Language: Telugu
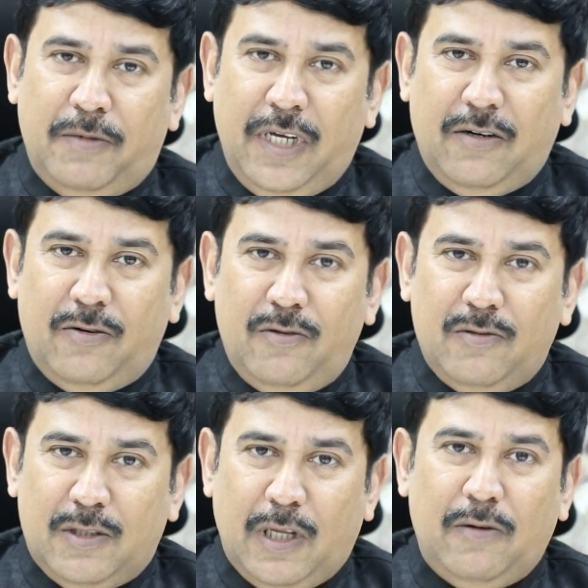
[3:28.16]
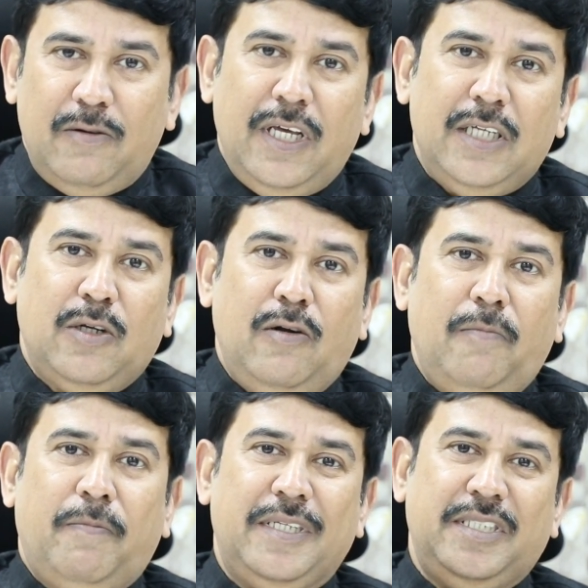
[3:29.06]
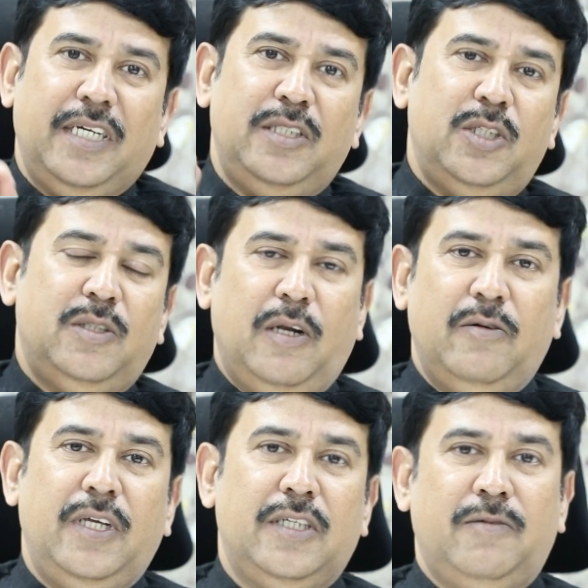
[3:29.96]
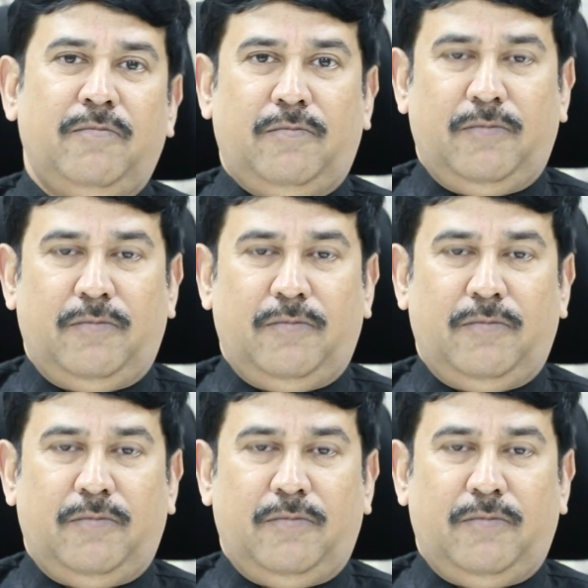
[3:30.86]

మీకు తెలుగుదేశంలో ప్రత్యేకించి తెలుగుదేశం